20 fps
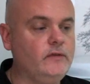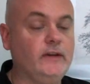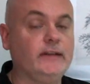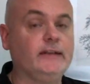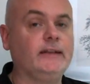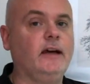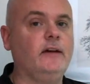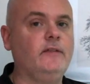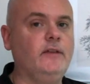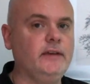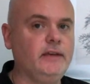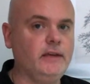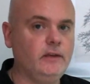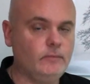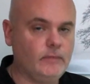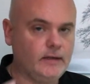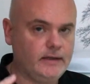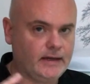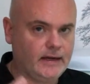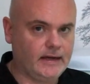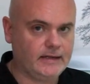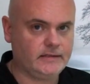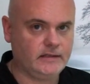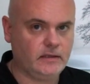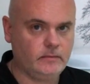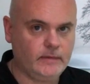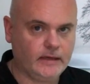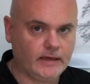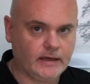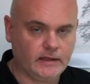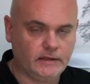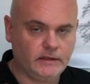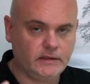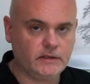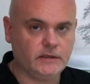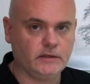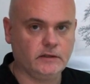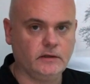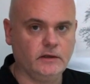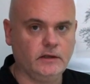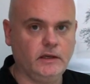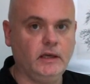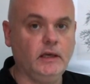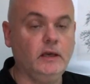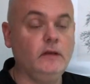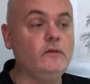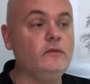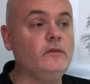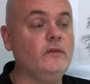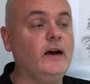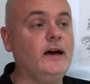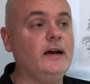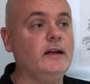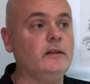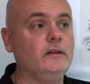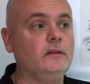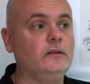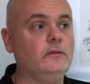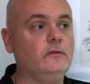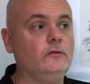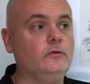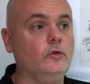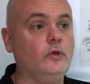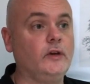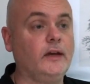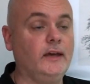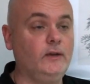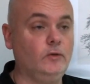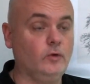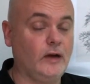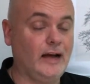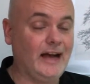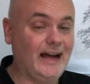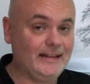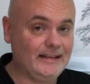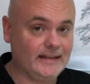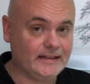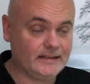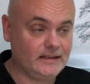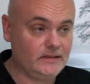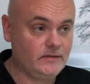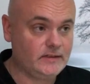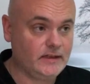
va travailler de manière assez mécanique et va te créer donc un actif,